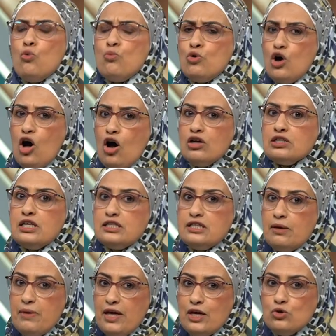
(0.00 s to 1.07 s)
ومراعاة
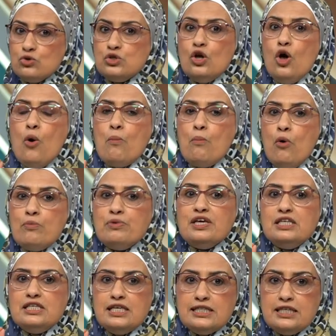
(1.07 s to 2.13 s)
التمايز
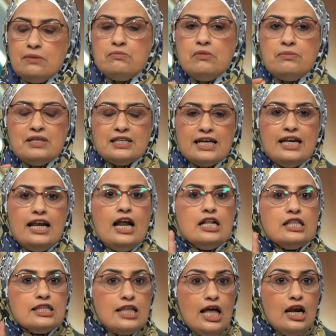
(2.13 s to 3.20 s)
ممكن يتم من
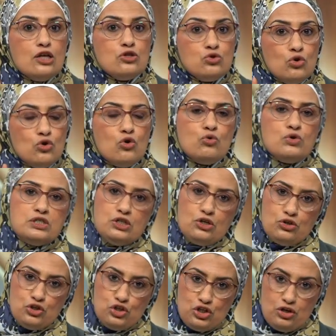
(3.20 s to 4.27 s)
خلال ثلاث طرق
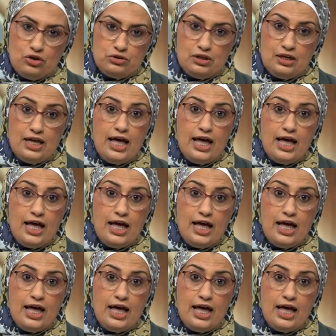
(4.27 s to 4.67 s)
واستراتيجيات